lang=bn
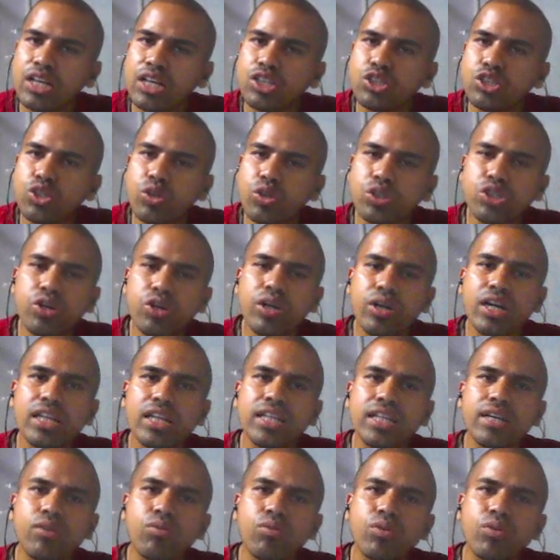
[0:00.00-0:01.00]
জোড় সংখ্যা
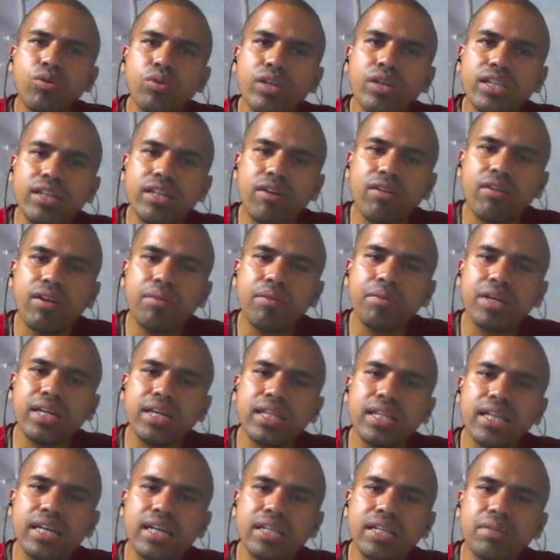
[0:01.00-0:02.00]
দিয়ে গুণ করি তাহলে আমি কি
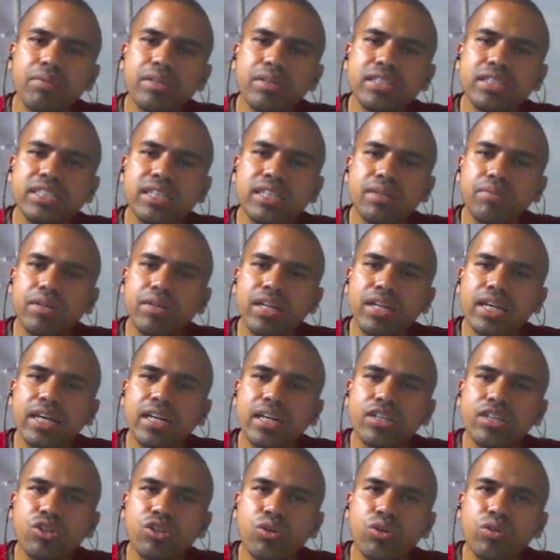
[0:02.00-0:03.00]
দেখতে পাচ্ছি আমার এখানে
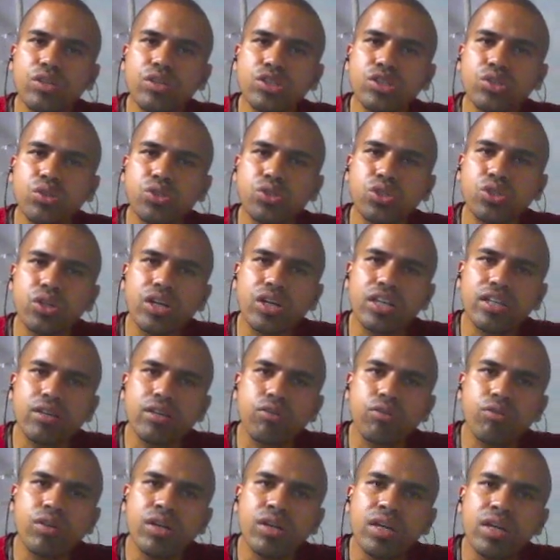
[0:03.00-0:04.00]
যখনই জোড় সংখ্যা দিয়ে
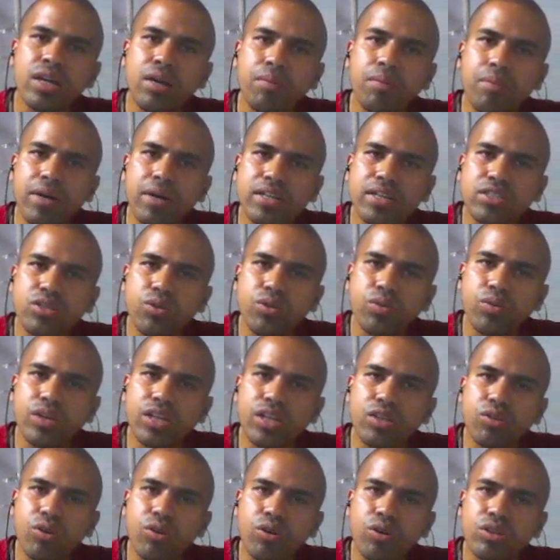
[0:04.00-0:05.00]
করি পাঁচ দুগুণি
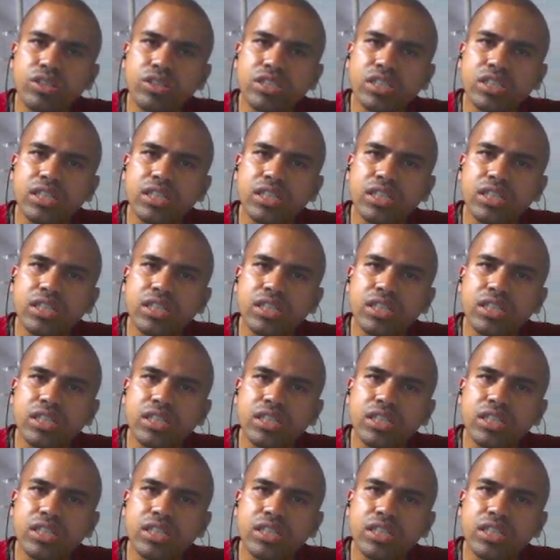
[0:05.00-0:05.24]
দশ